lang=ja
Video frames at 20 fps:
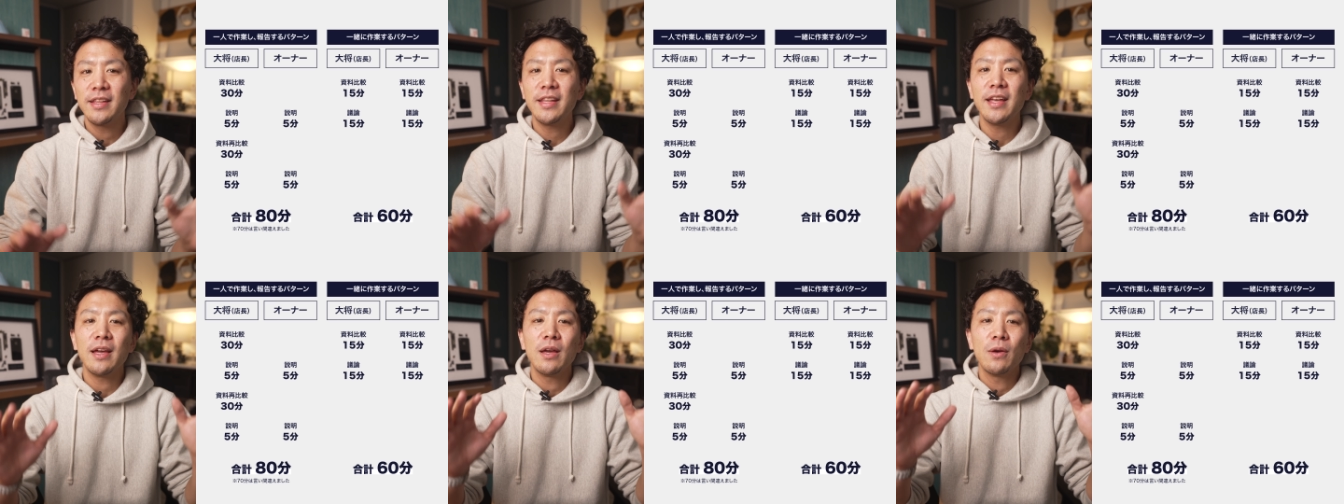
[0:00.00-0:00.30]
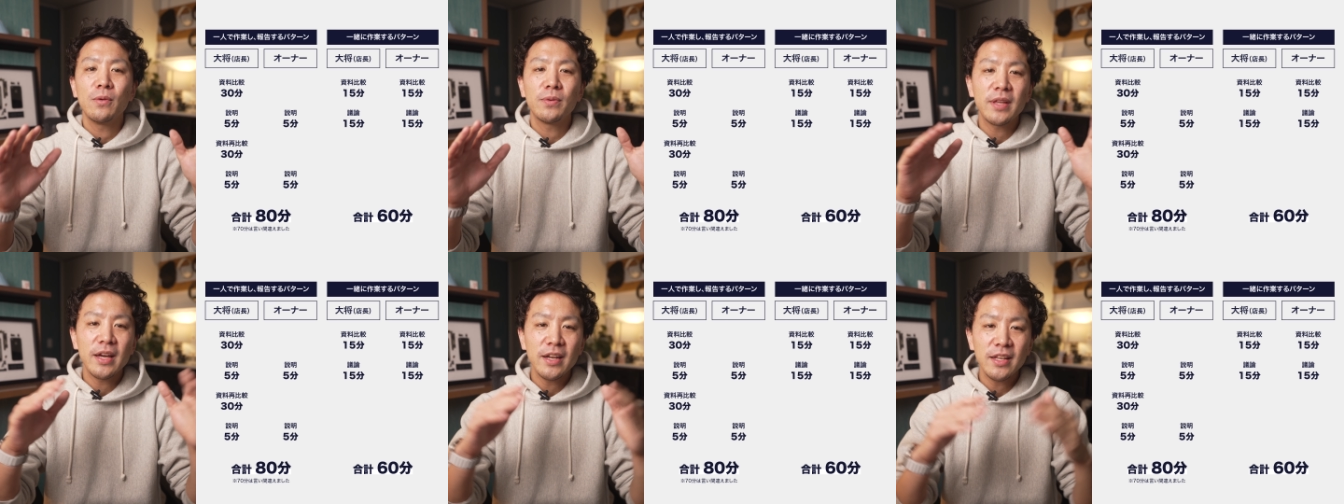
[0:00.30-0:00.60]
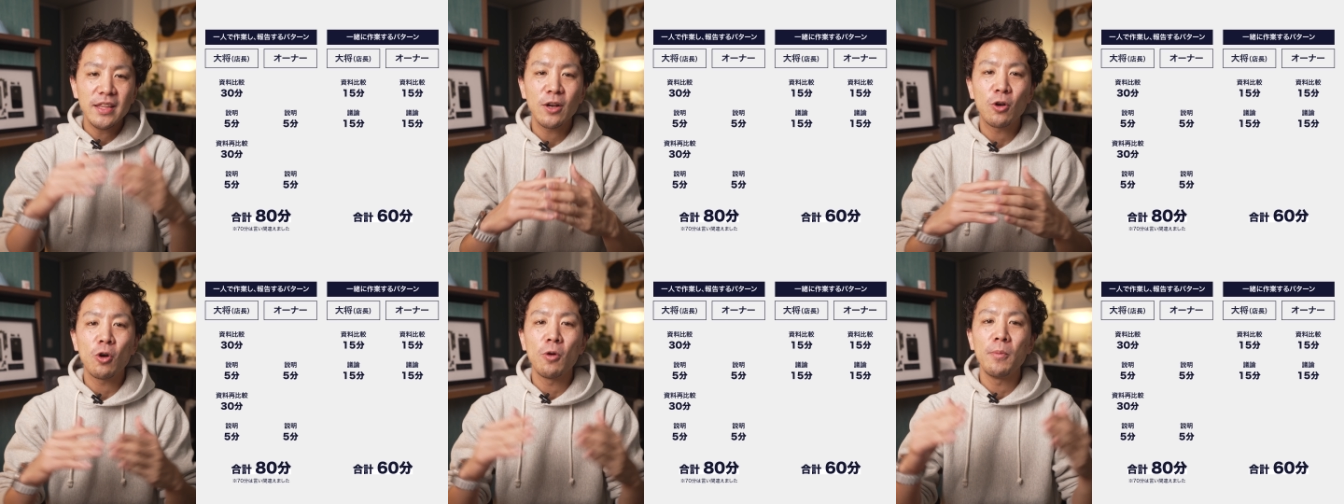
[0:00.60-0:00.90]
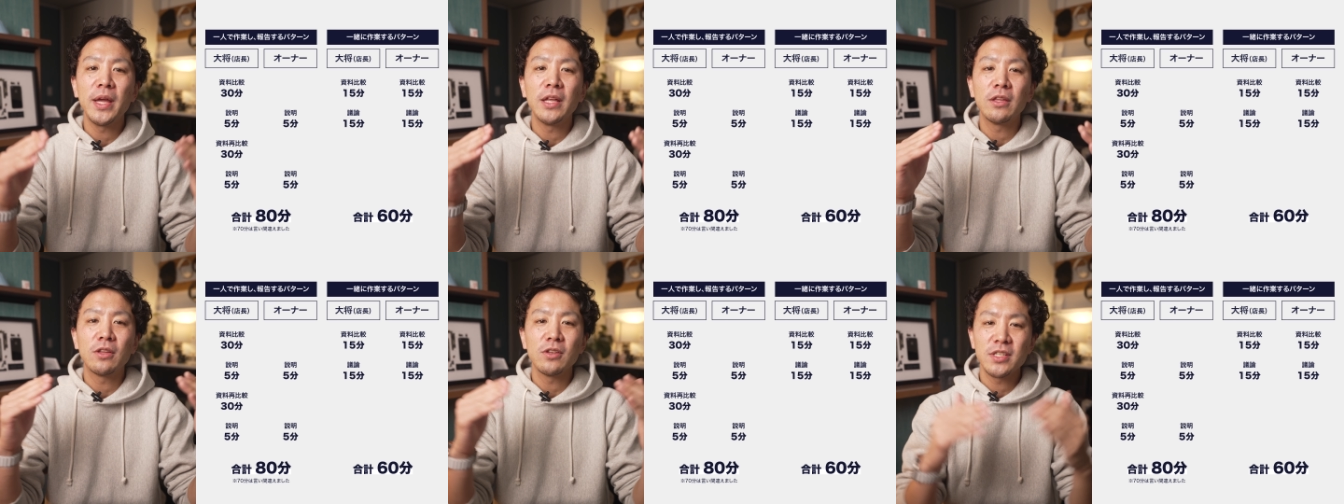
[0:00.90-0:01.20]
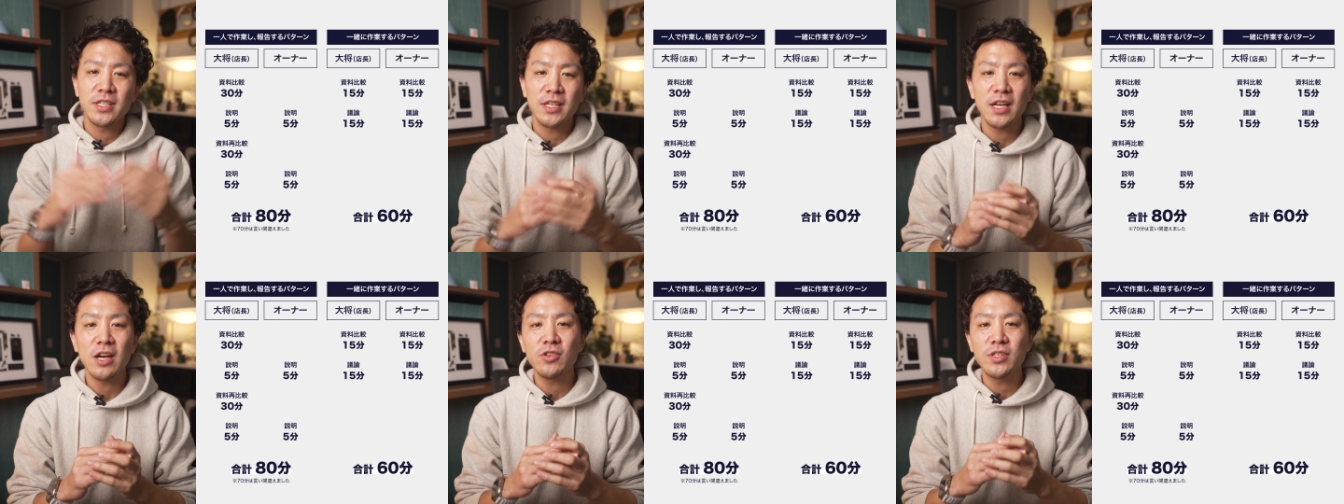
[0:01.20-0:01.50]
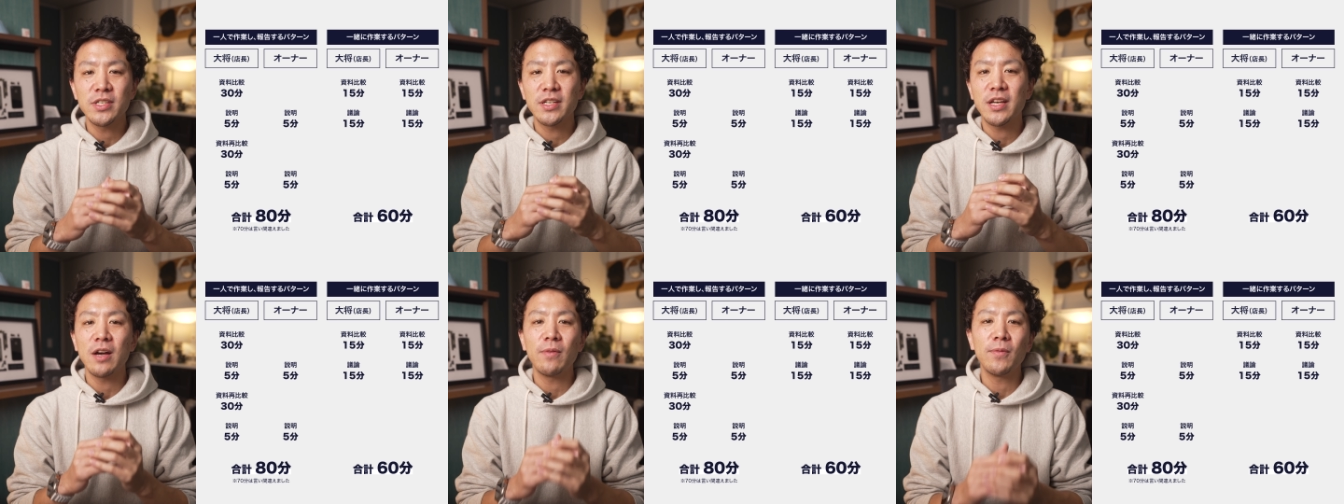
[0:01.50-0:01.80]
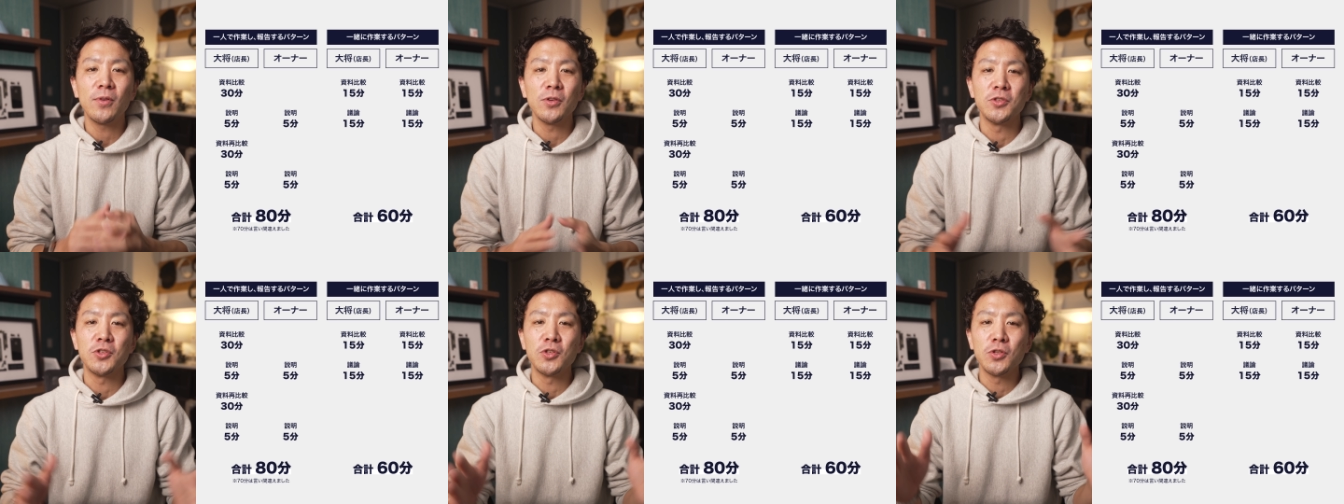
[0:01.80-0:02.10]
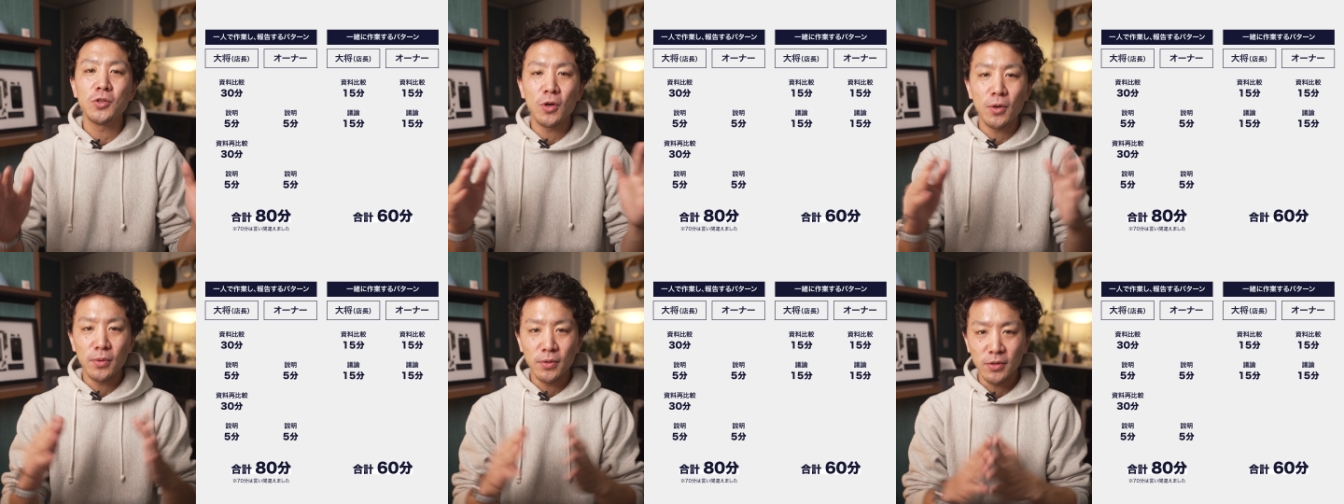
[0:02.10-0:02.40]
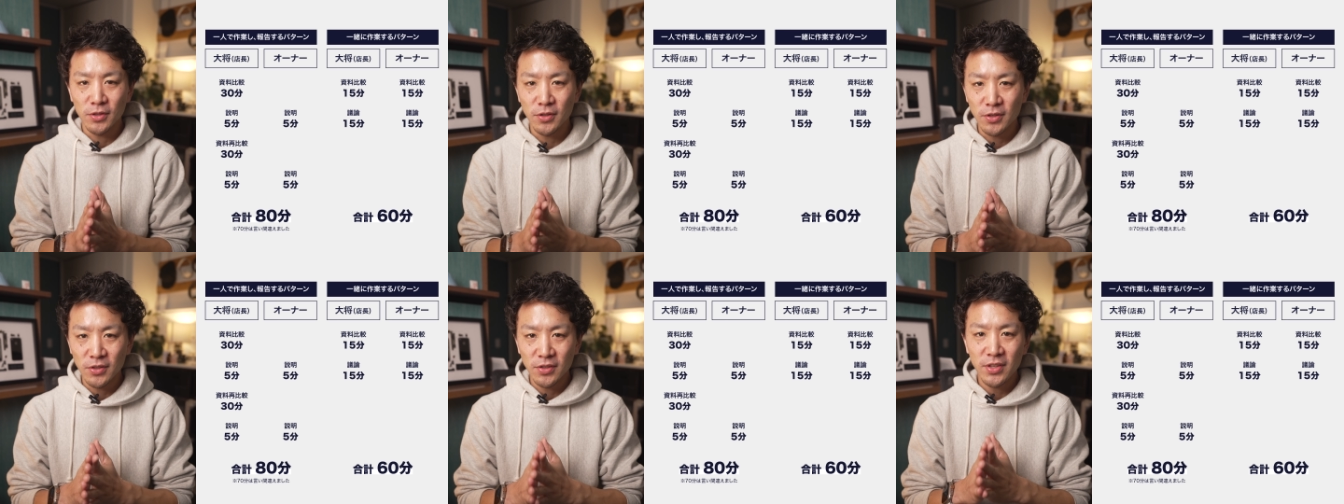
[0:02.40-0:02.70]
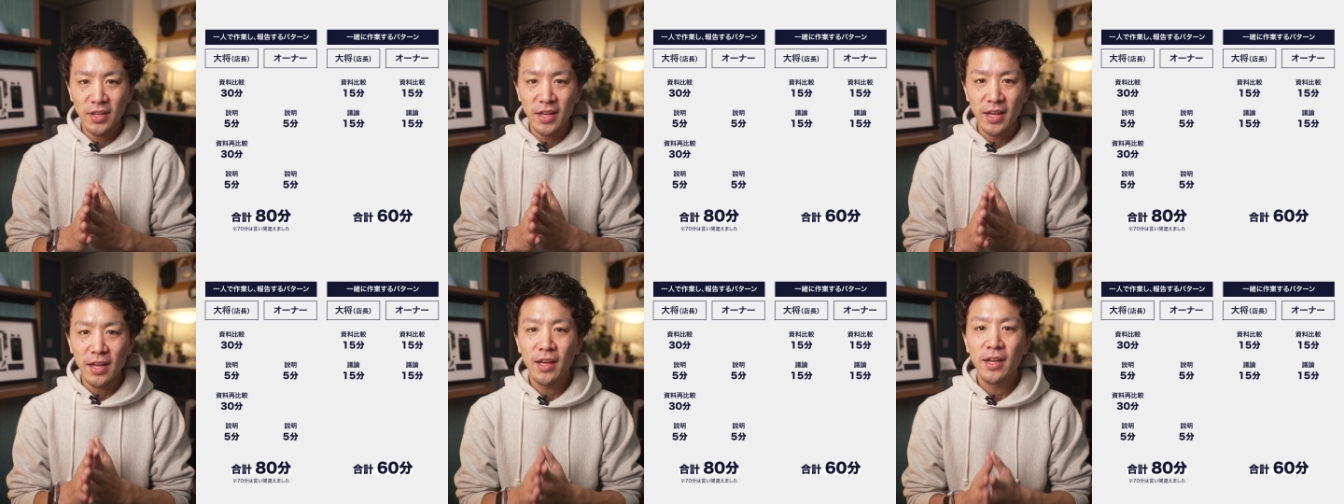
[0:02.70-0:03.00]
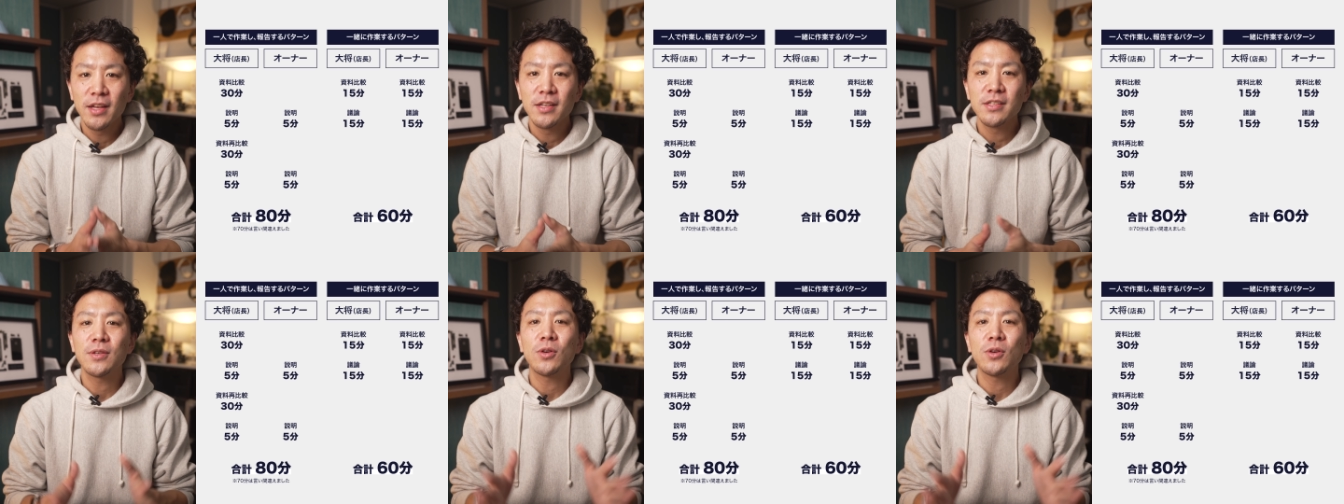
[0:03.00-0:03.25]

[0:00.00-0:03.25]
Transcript: で、2人でコメントし合う時間を15分取って、